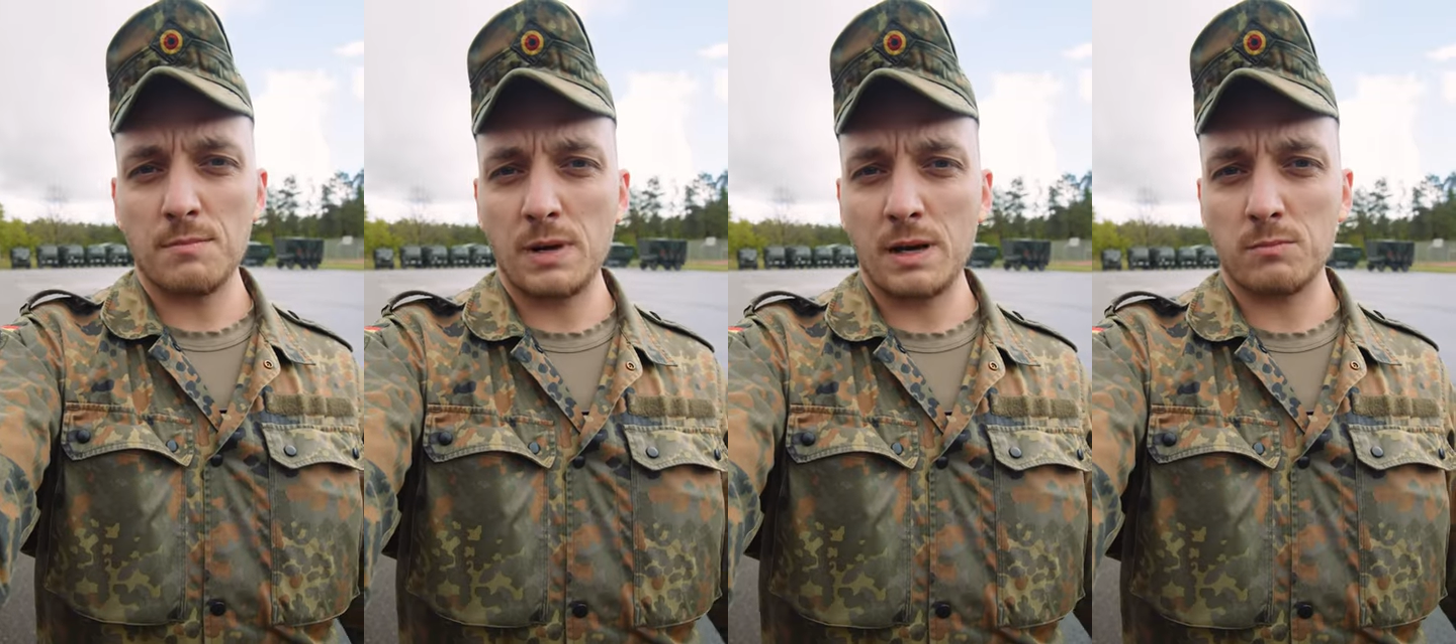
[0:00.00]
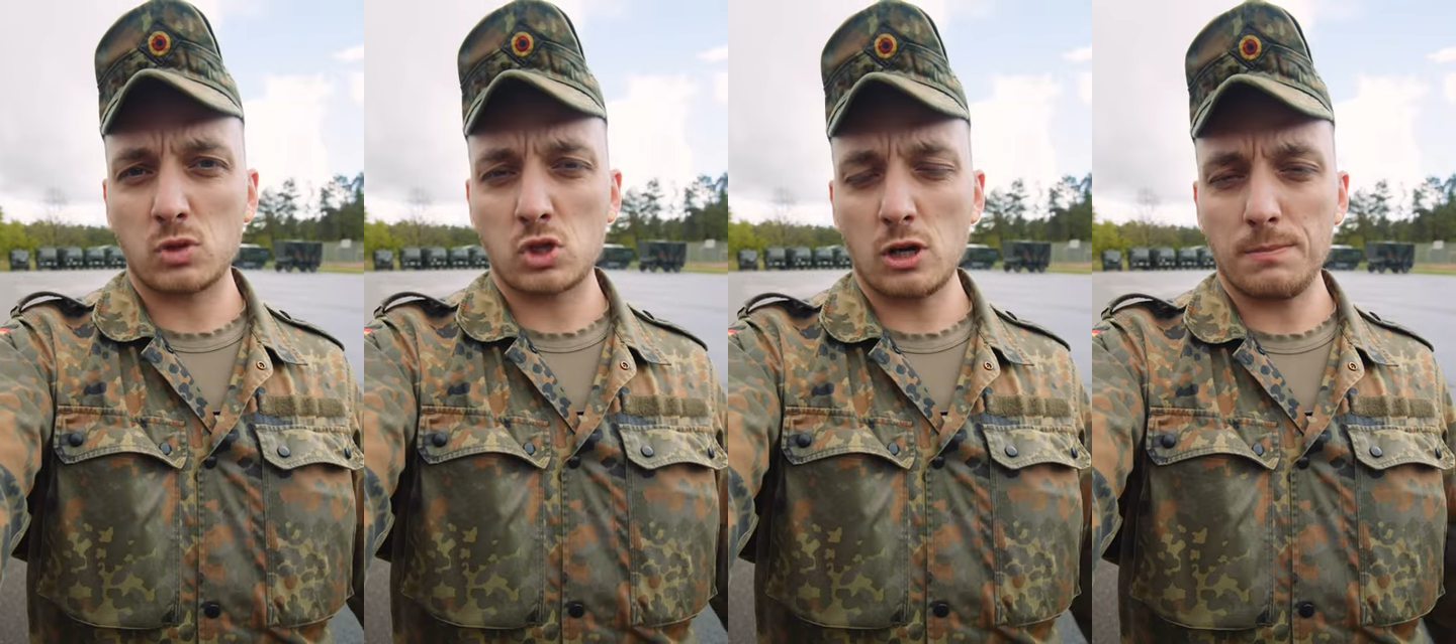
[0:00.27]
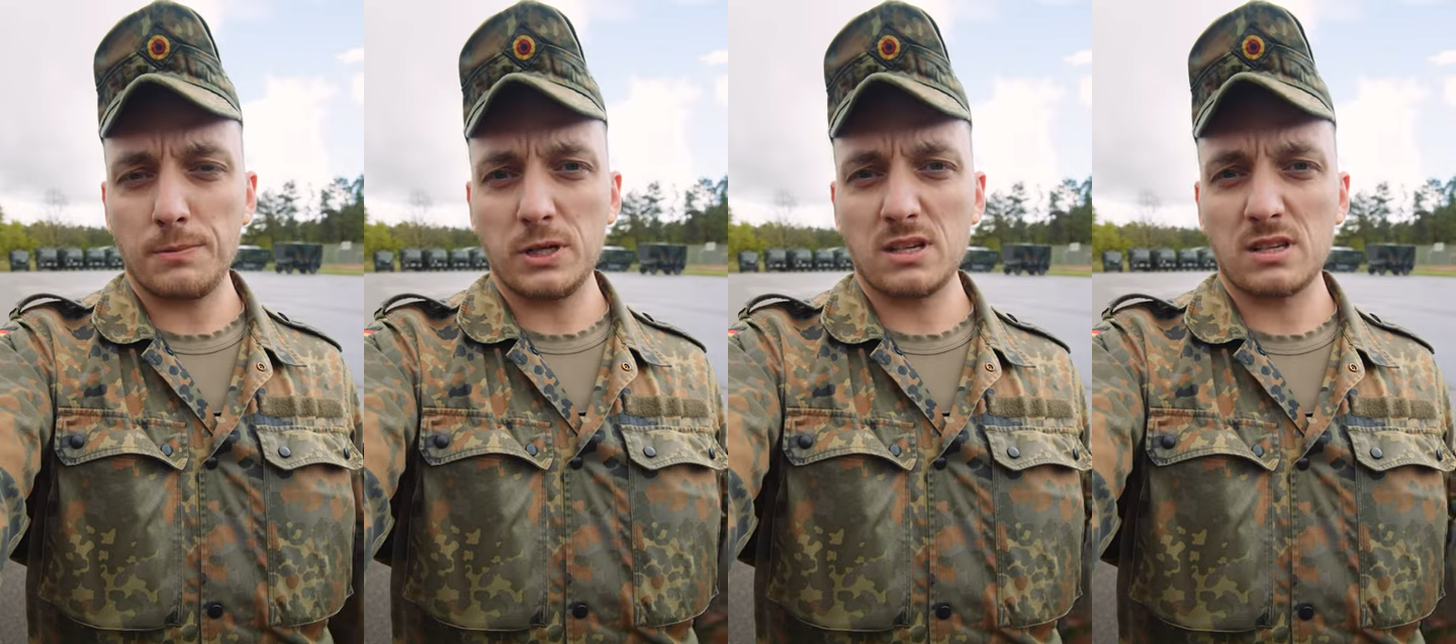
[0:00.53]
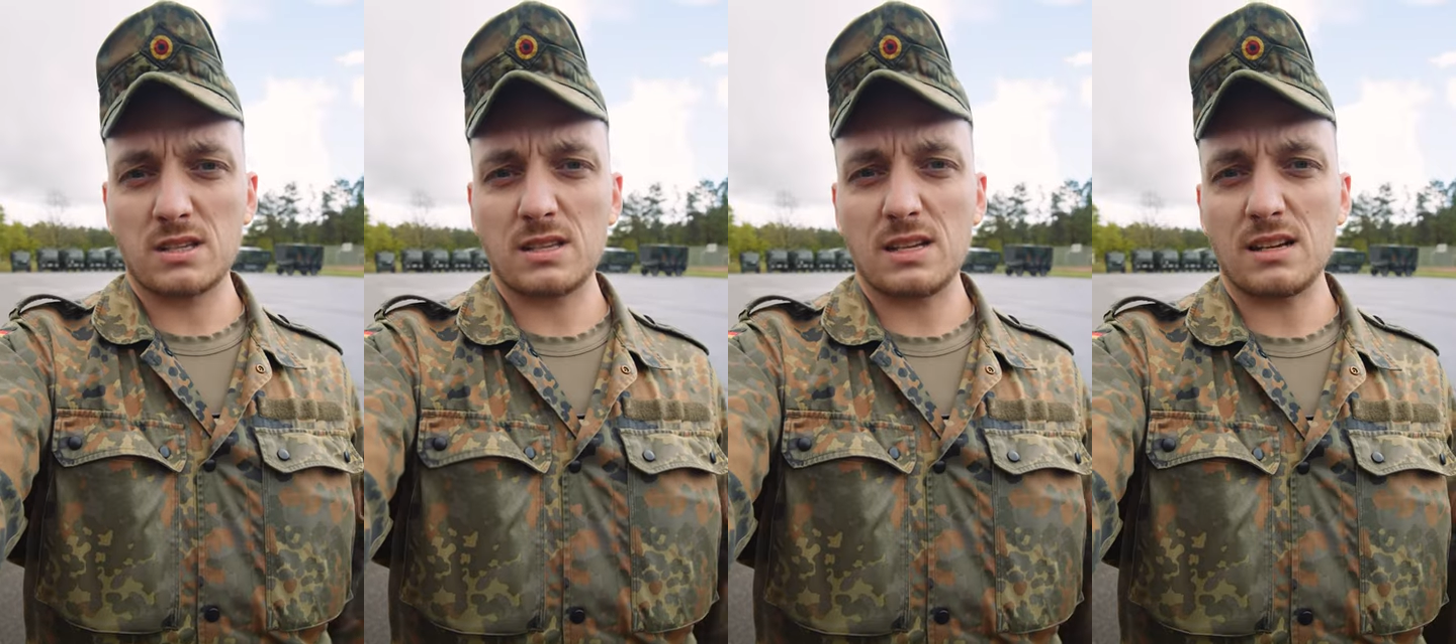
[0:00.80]
an meinem Job
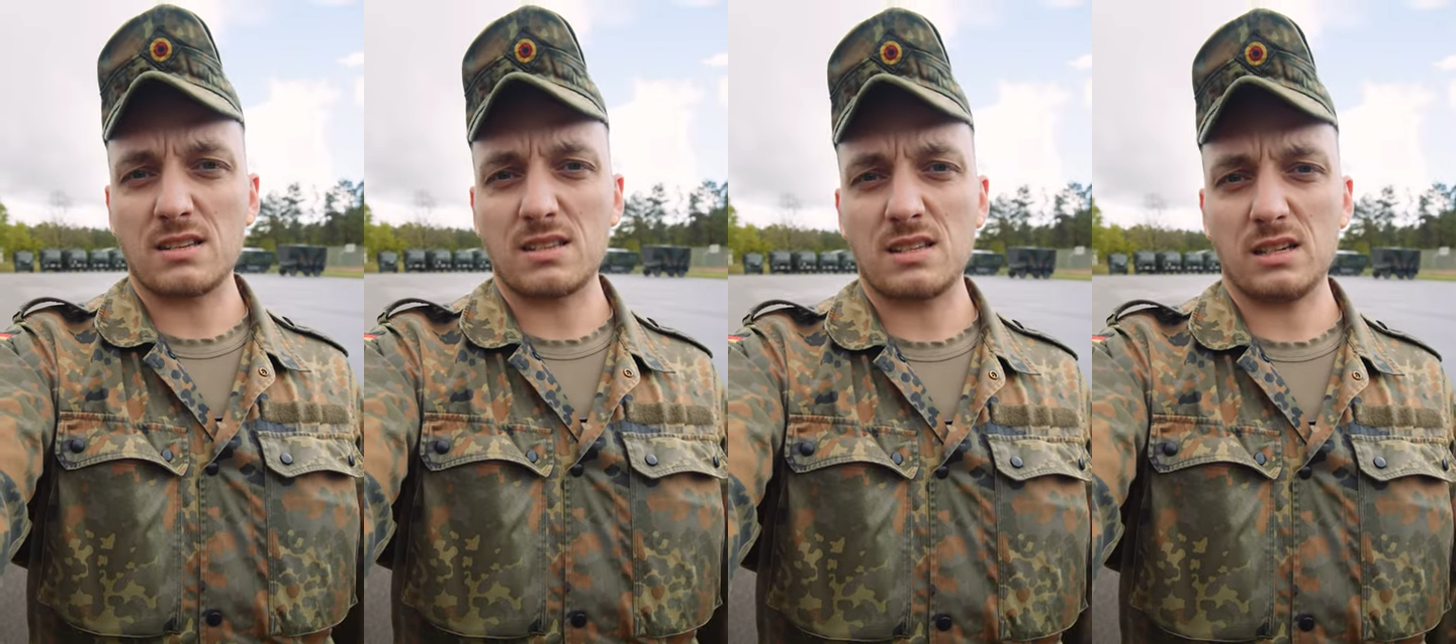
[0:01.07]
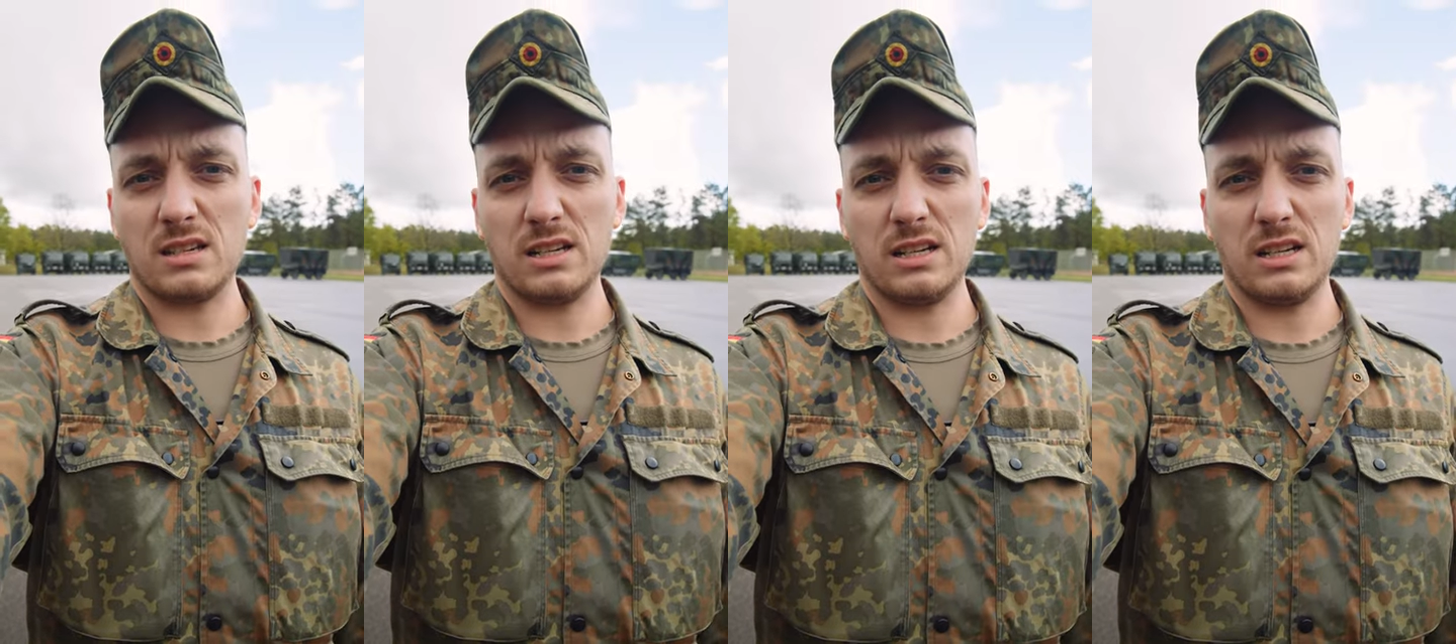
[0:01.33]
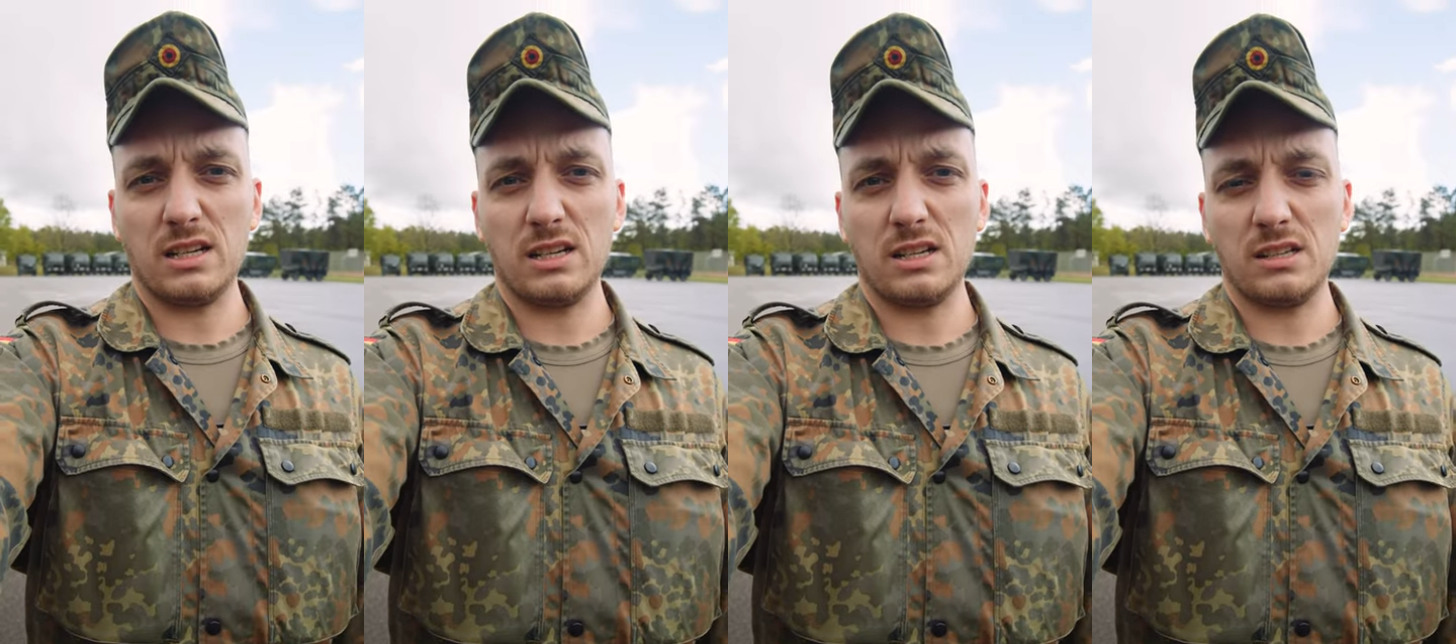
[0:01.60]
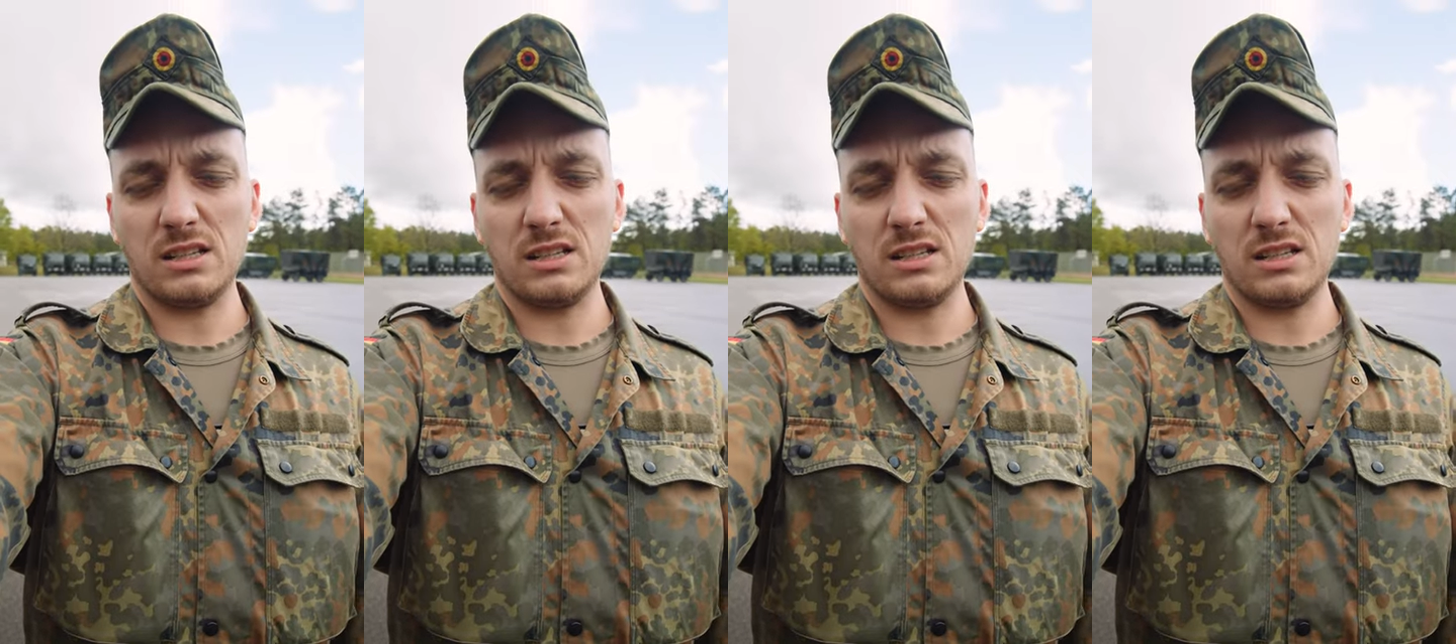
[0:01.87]
ist, dass äh,